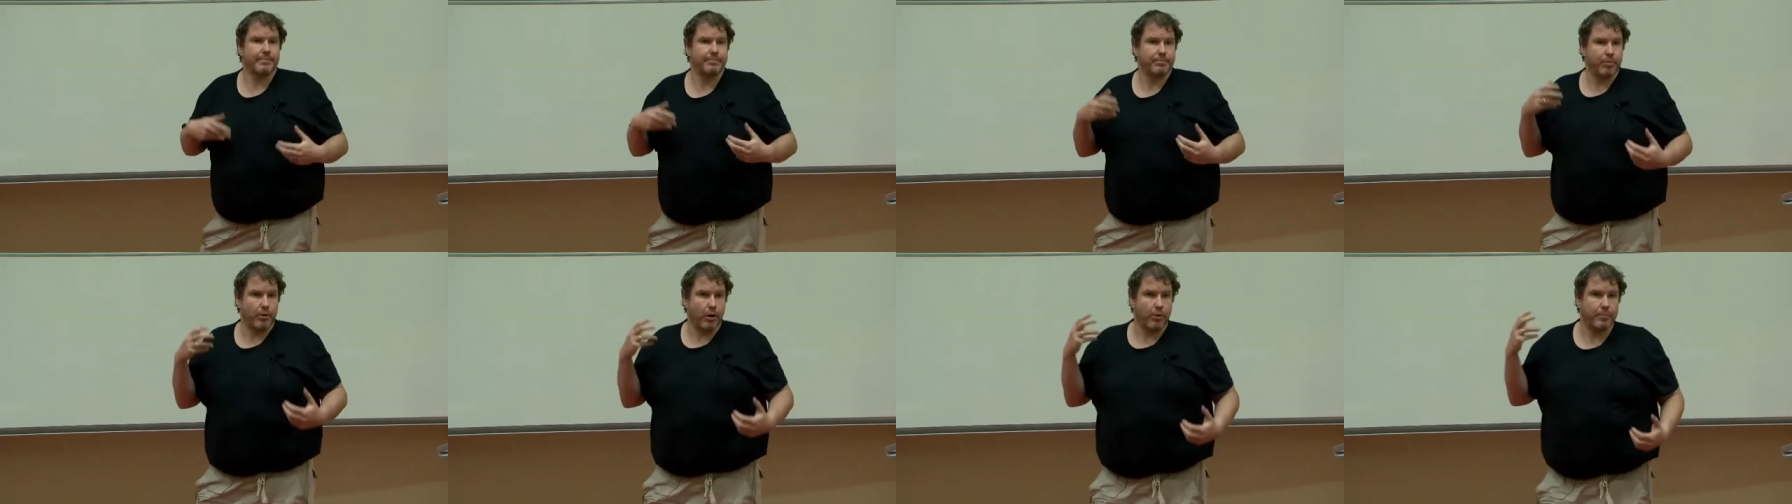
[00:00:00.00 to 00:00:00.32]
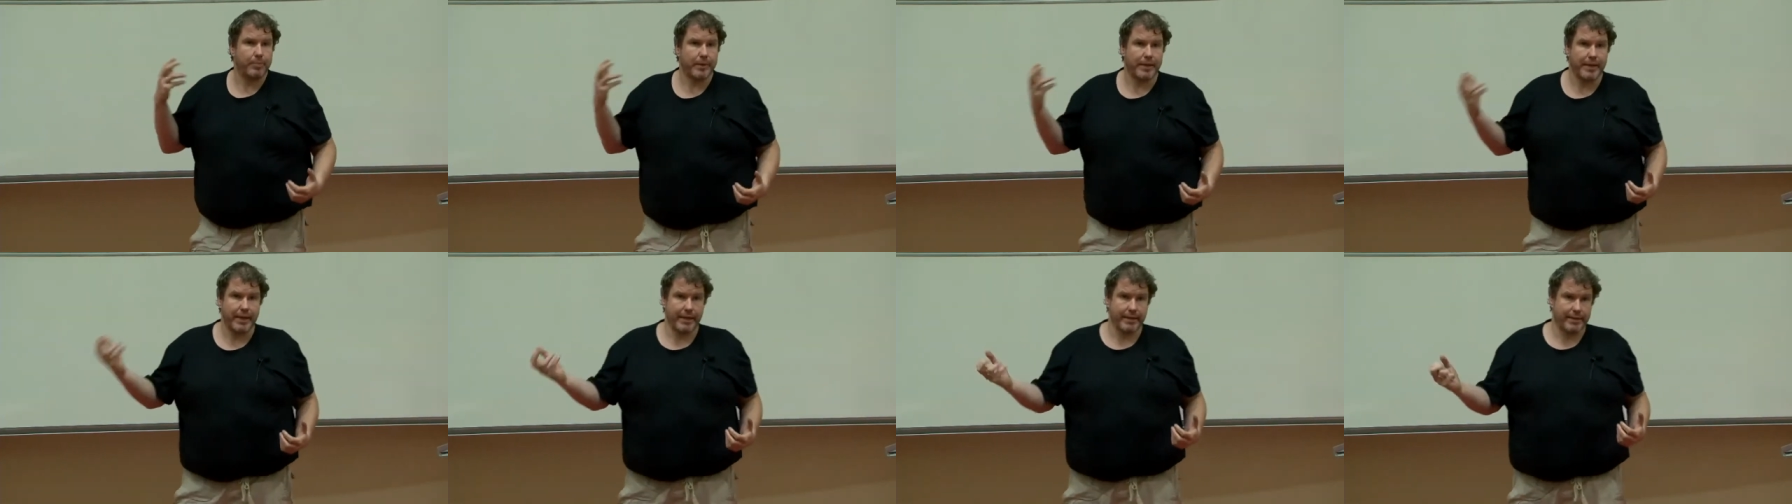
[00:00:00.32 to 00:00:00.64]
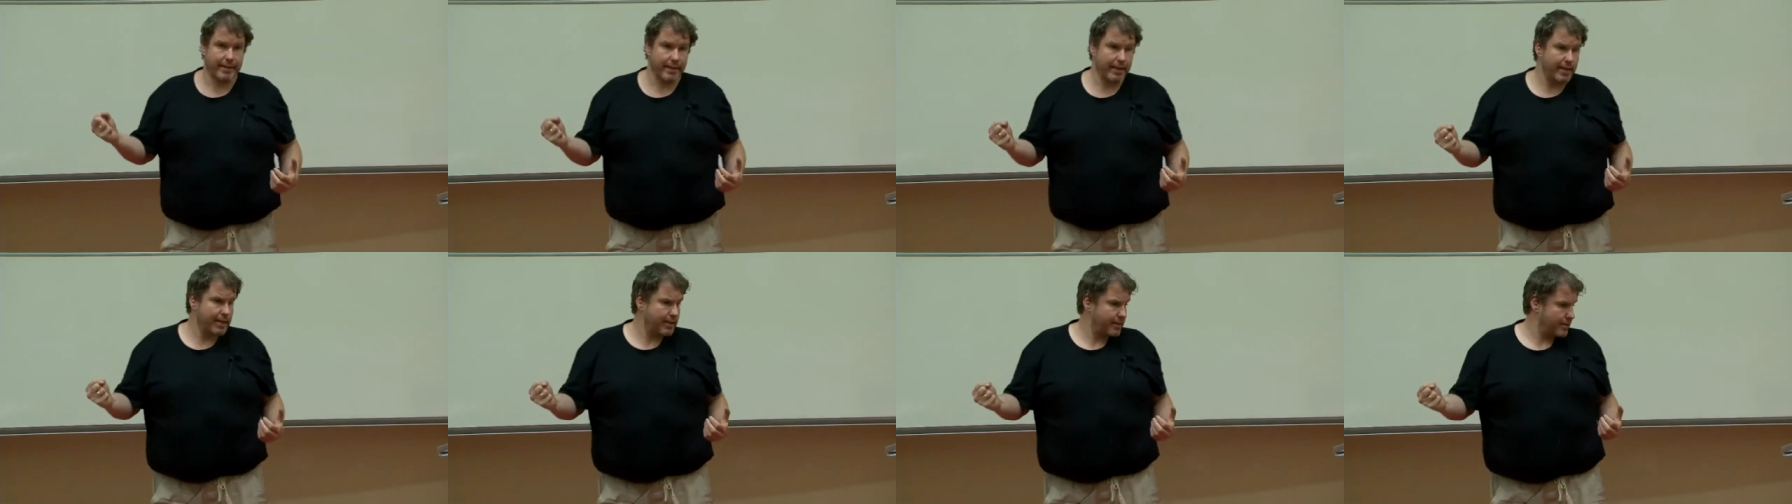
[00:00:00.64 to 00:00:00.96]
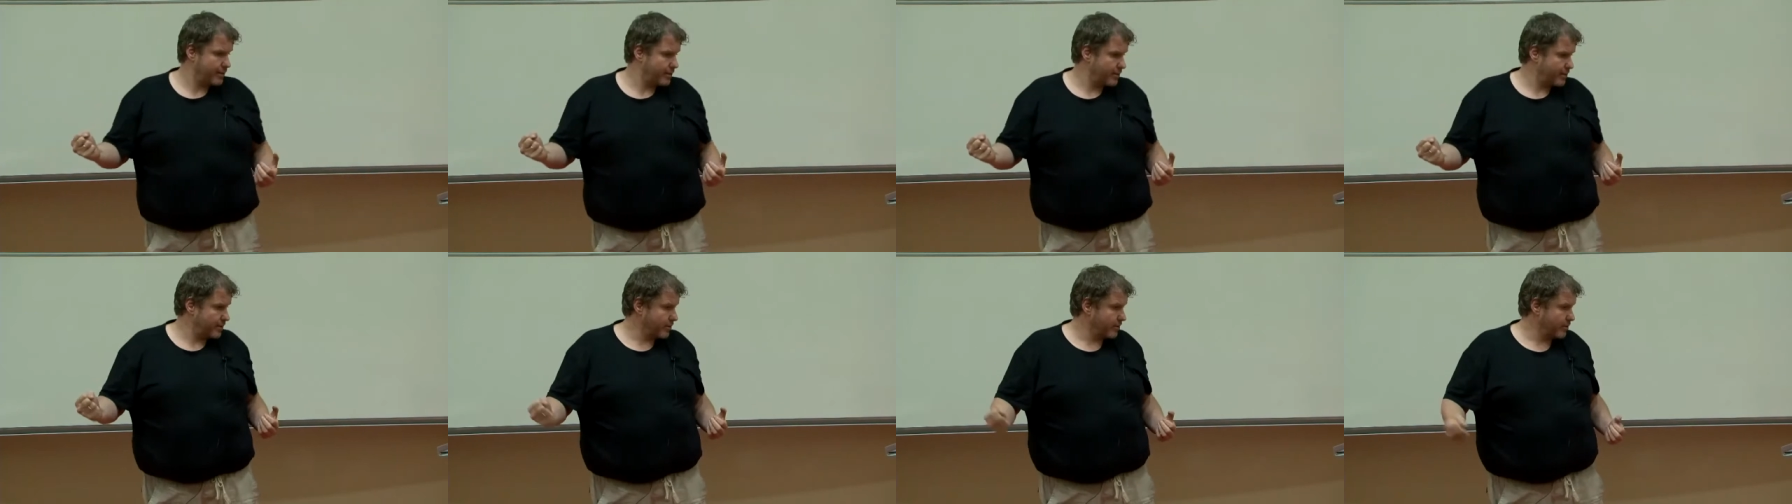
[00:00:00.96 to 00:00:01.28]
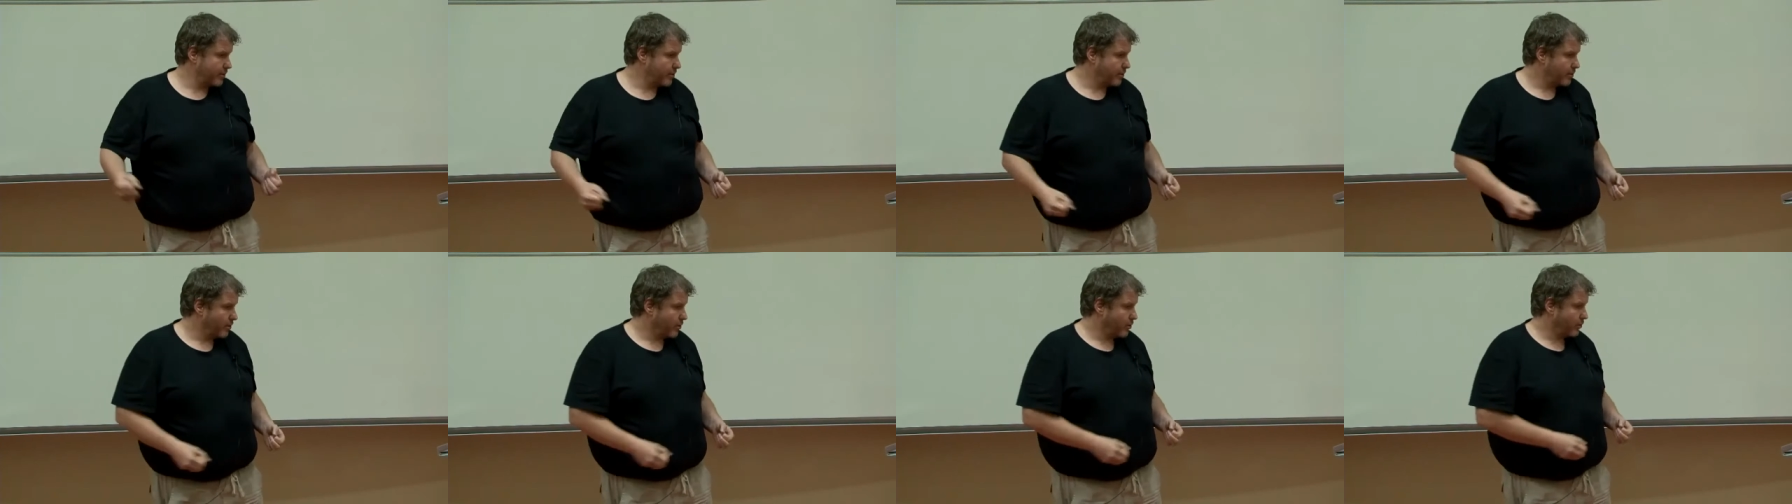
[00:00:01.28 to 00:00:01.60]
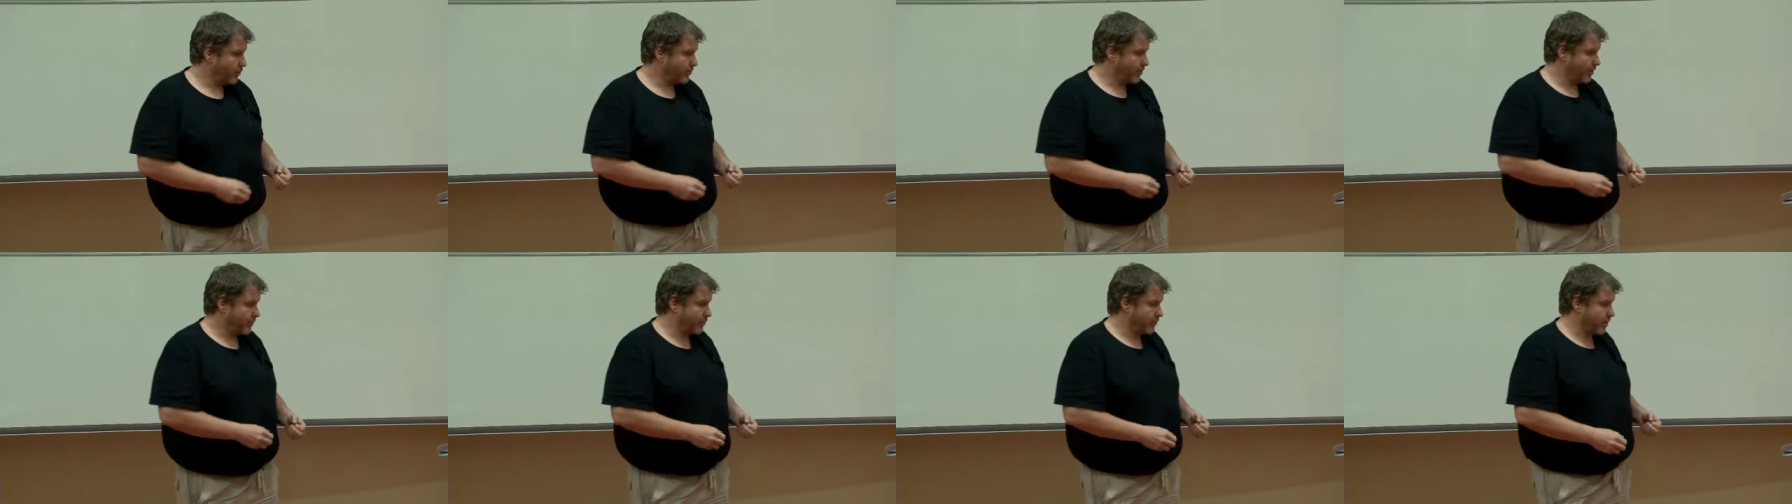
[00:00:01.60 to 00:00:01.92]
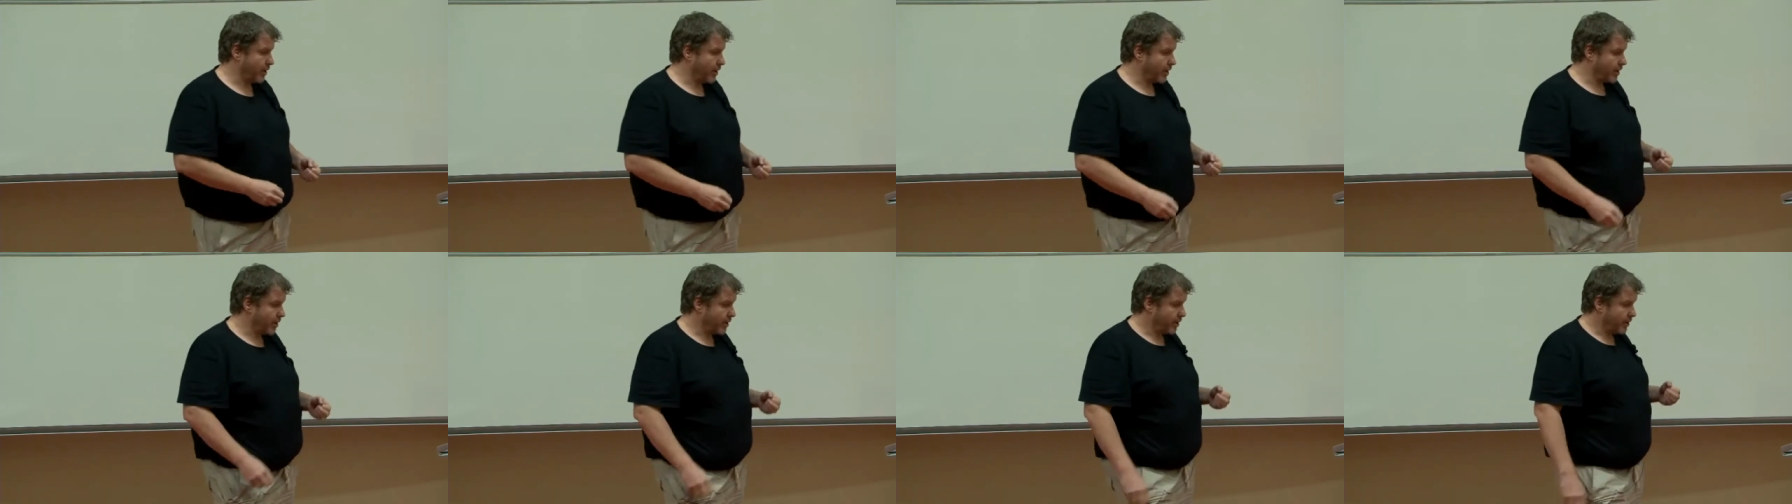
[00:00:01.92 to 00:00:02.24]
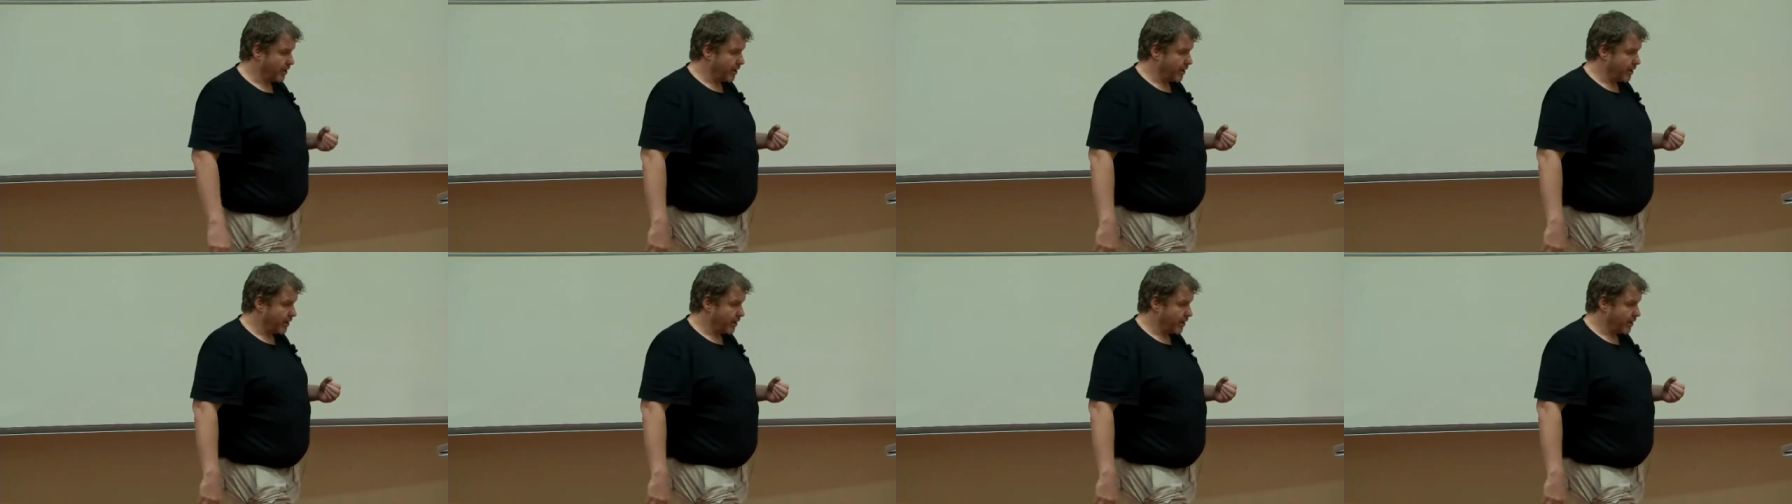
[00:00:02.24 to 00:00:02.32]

propriétés on va voir.